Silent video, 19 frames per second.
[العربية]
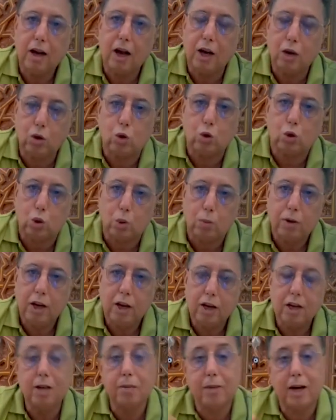الكتب
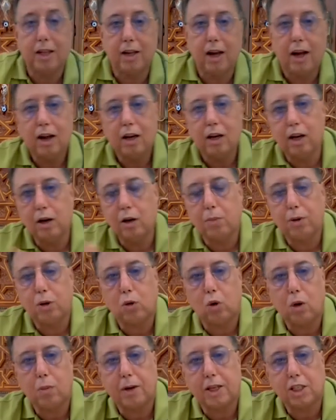لماذا لانه
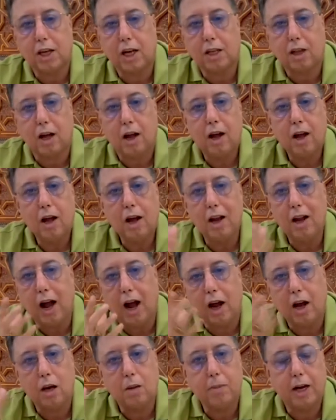بكل بساطه
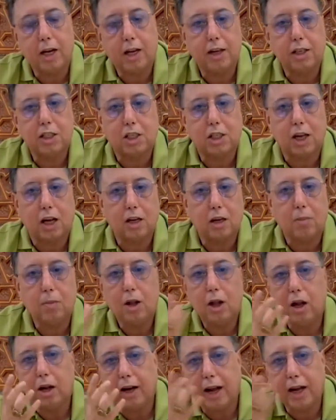العقل ما تلا يستخدم
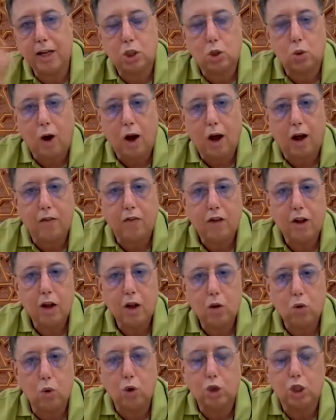غيتوقف
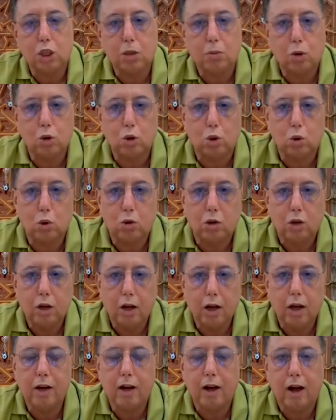كل شيء موجود
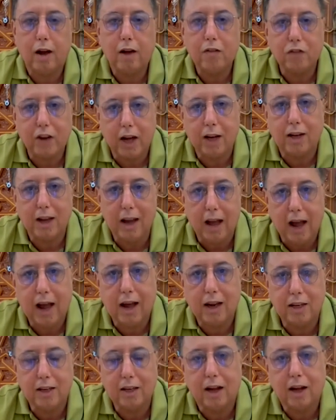هنا في هذه
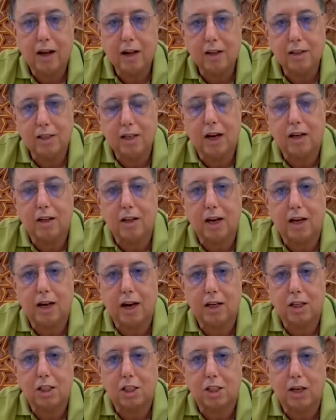الآلية ديال الذكاء
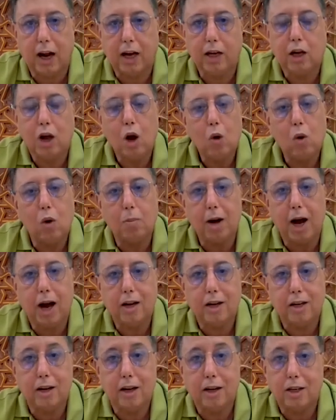الاصطناعي وما
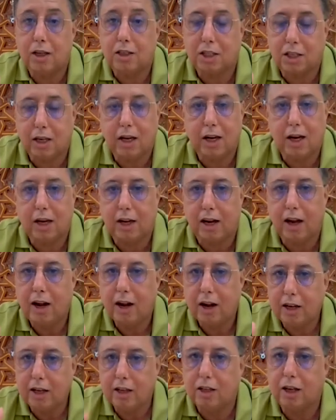علينا الاستهلاك
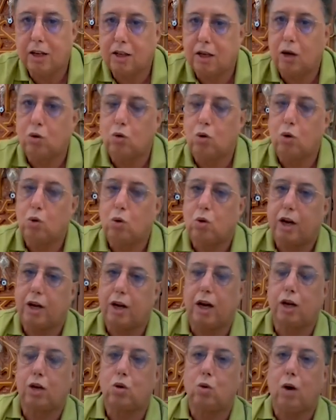إذا كنقولوا
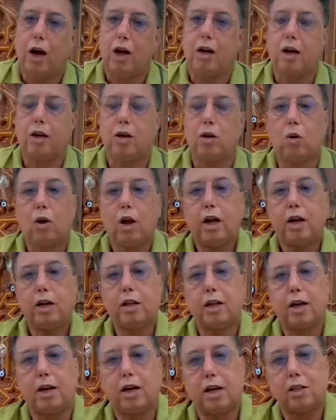كنأكدوا على أنه
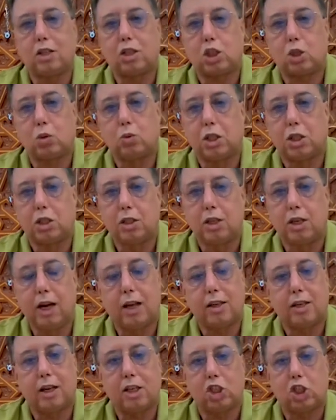إذا كانت السويت
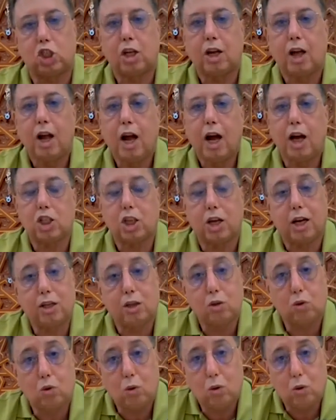قالت هذا الشيء اش
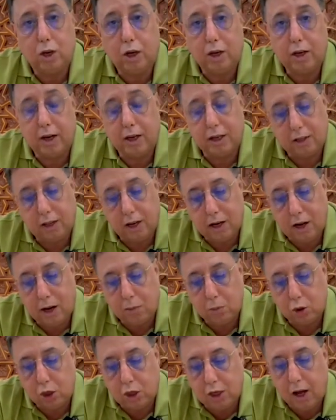غادي نقولوا نحن إذا
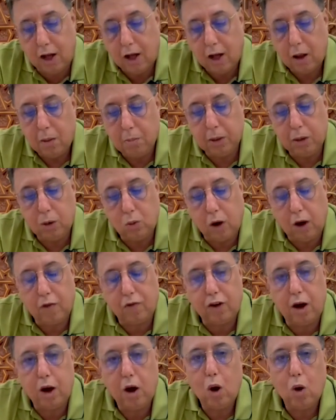لابد من
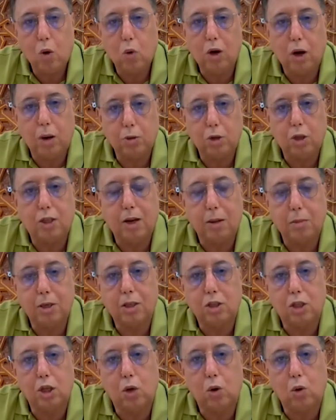وقفة ولابد من
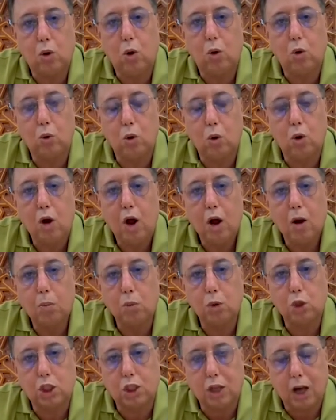نديروا حلول
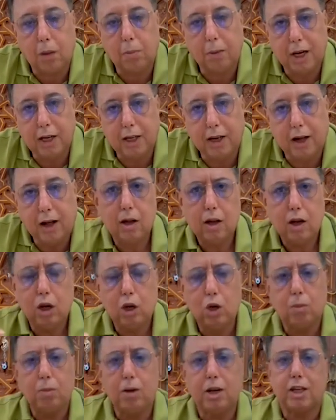مستقبلية
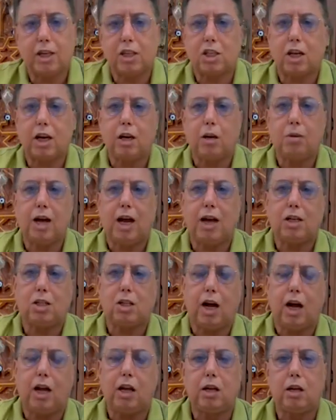اليوم اللي كتكلمنا على
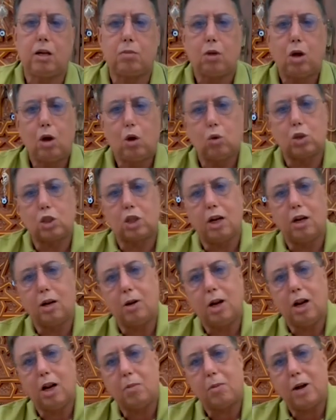التعليم
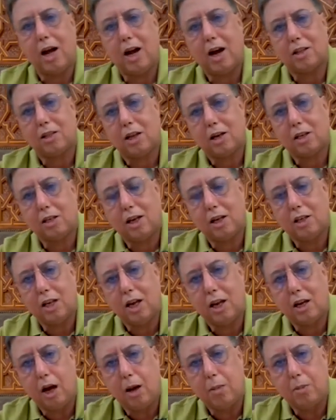وتكلم على المخاطر ديال,
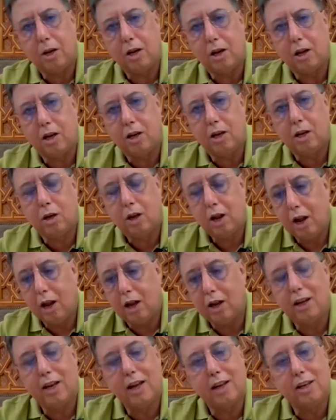ديال اللي
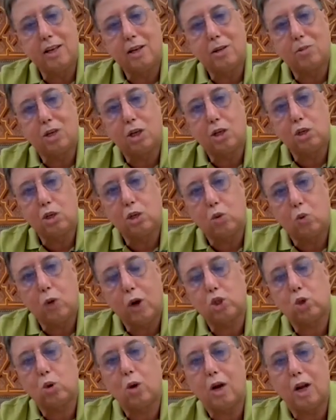اللي اللي يمكن
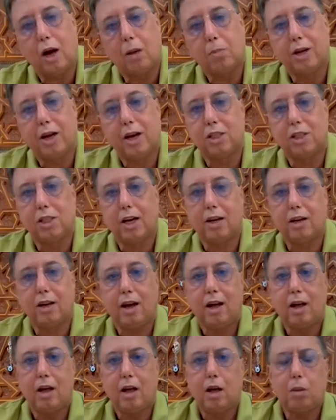يواجهها الابناء
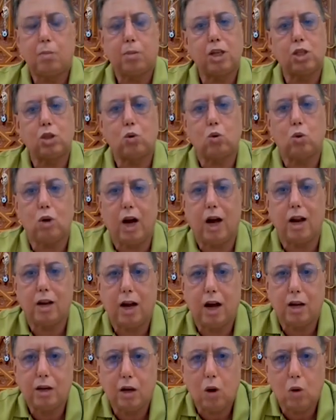ديالنا بغيت نقول على
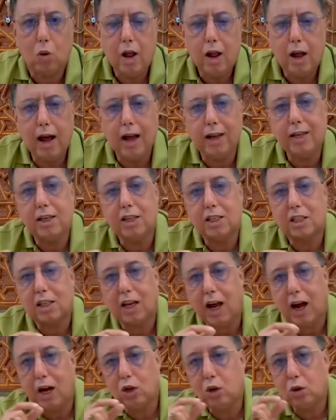انه اي
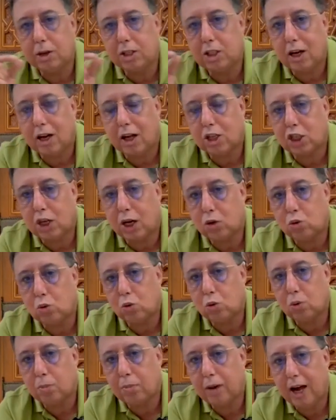اصلاح اليوم الا
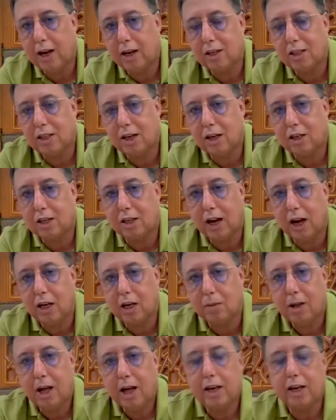رجعتوا معايا ديال
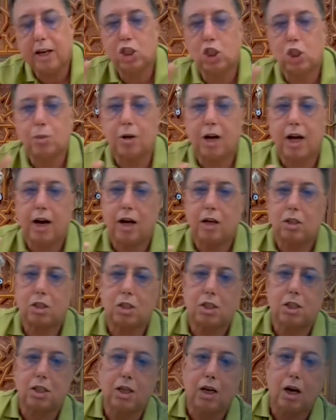التعليم كيجي من خارج
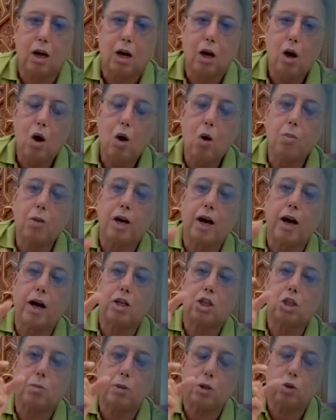السياق ومن
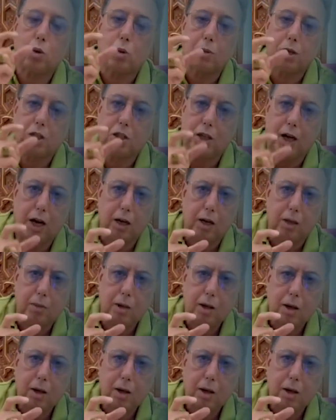خارج منظومه التعليم